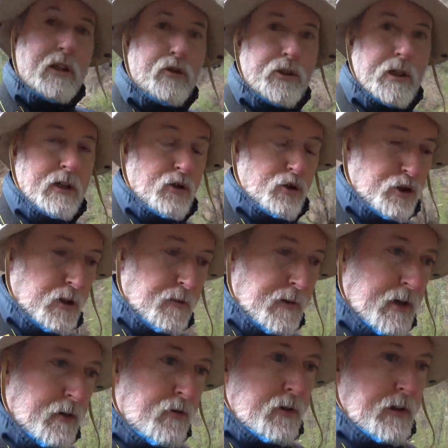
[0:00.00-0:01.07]
cosa que
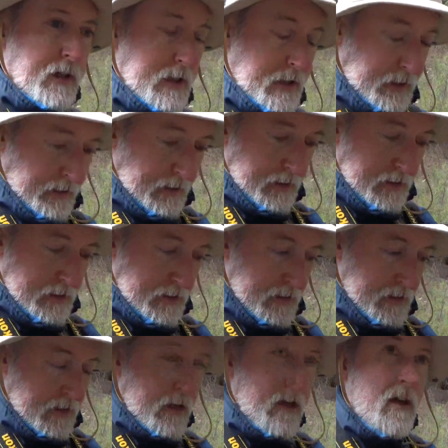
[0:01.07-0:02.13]
observaron es que
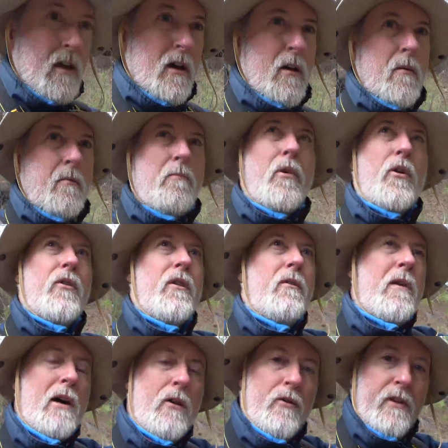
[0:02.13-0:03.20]
por
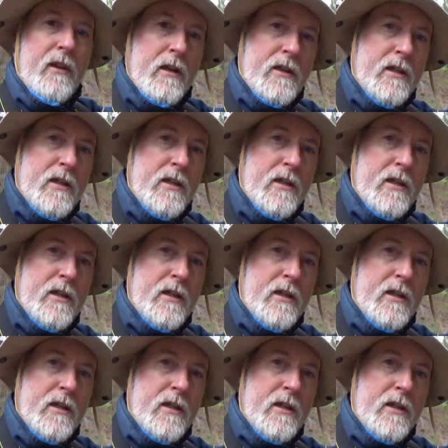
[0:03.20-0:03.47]
debajo de